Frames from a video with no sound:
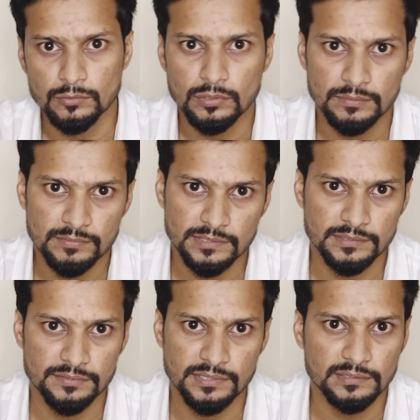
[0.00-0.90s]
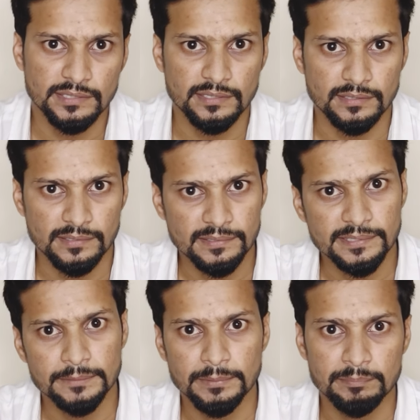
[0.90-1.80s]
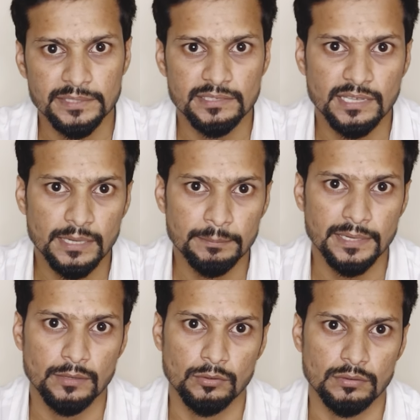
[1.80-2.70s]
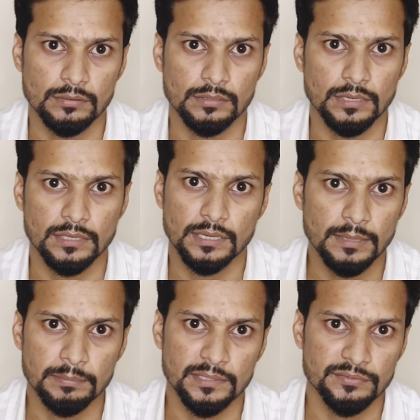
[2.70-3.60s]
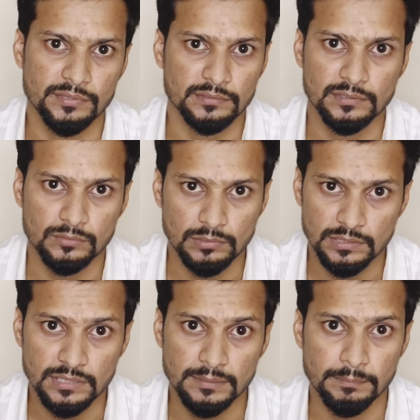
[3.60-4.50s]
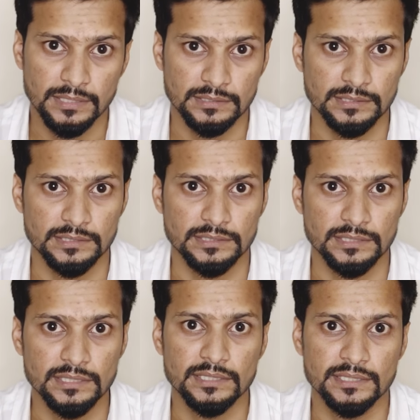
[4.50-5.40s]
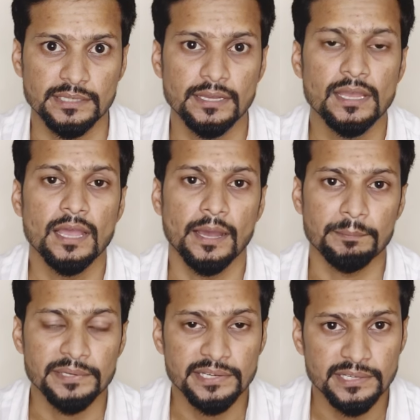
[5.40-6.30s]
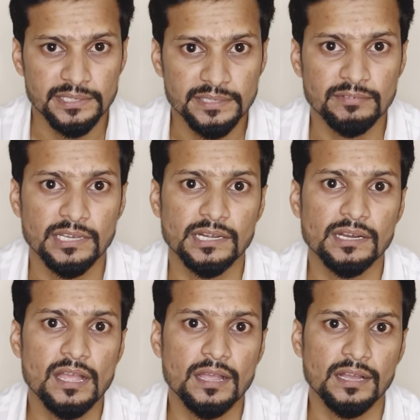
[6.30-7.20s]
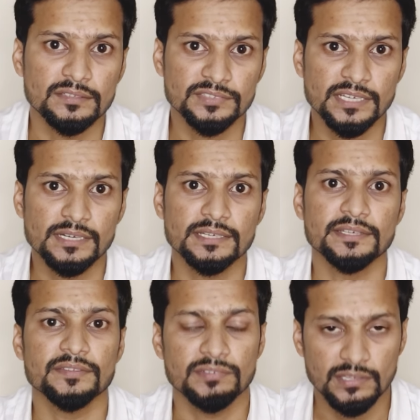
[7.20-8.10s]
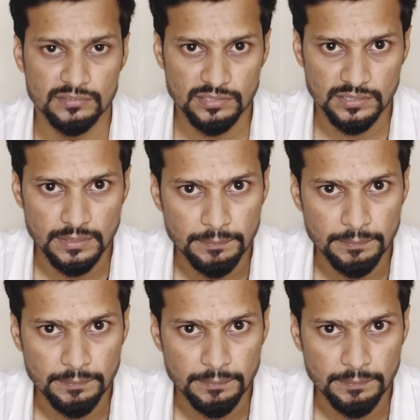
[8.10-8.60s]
को कन्वर्ट कर सकते हैं करंट रेट पे आर में और अगर आप ले सकते हैं तो ले लें बाकी ये कि अपनी किडनी वगैरह का ख्याल रखें ज़्यादा से ज़्यादा